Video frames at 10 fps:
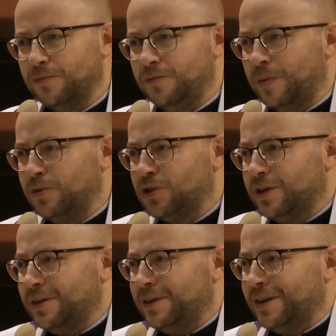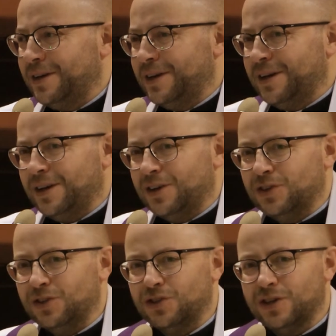Wiemy, że,
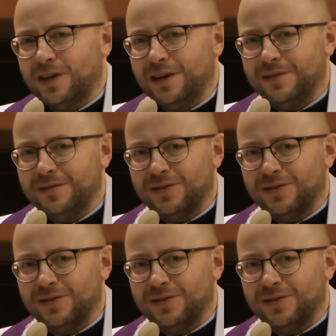że